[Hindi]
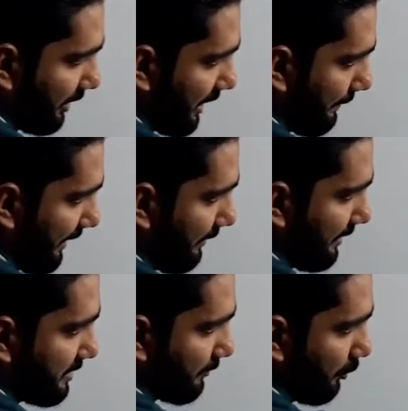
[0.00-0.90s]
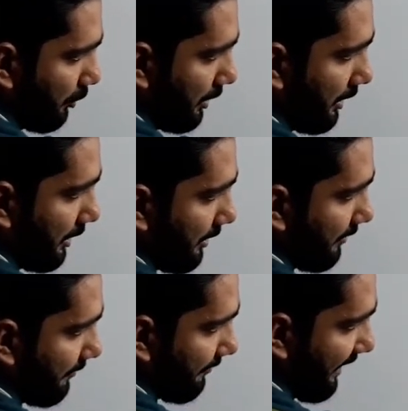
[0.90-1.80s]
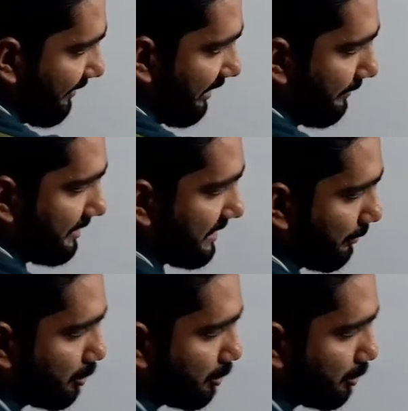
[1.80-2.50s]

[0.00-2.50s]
की यहाँ पे एलिमेंट्स वो फाइव एलिमेंट्स आपको